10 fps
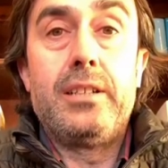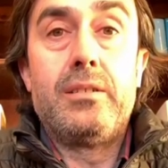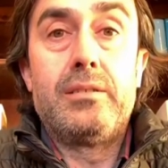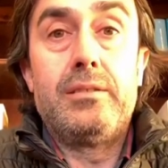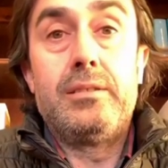
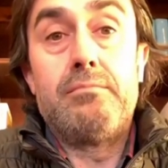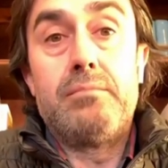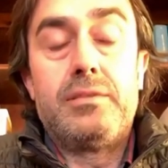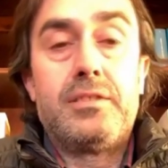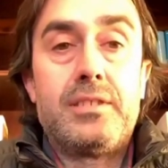eh,
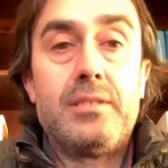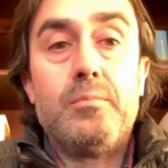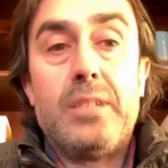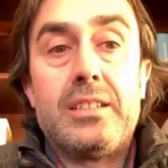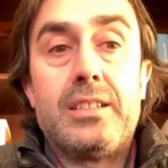sin
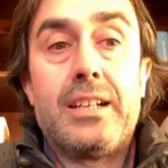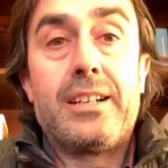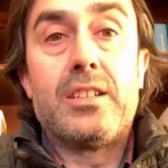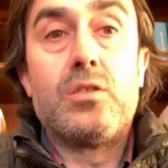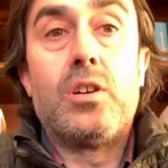más el
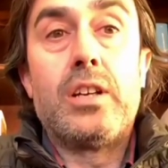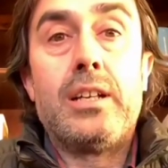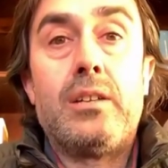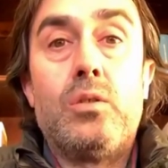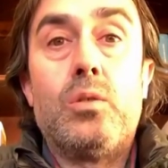riesgo ahora eh,
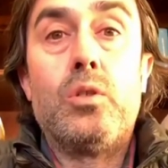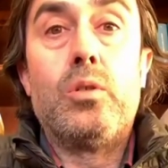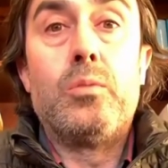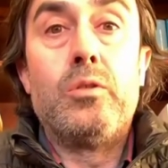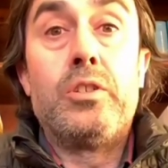lo, lo,
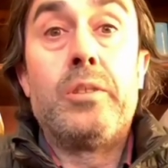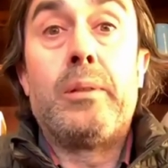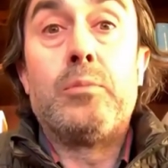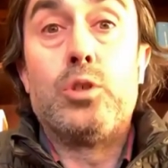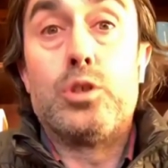llevamos
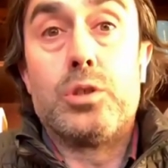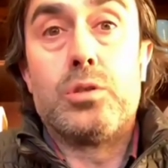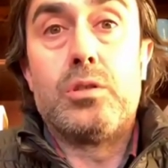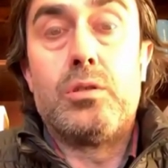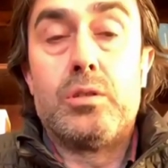nosotros, ¿no?
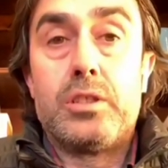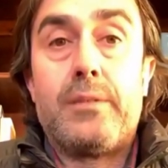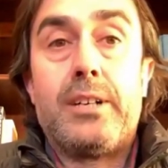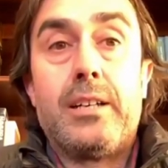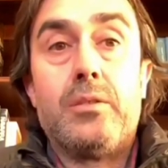los
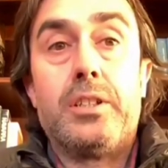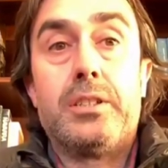trabajadores.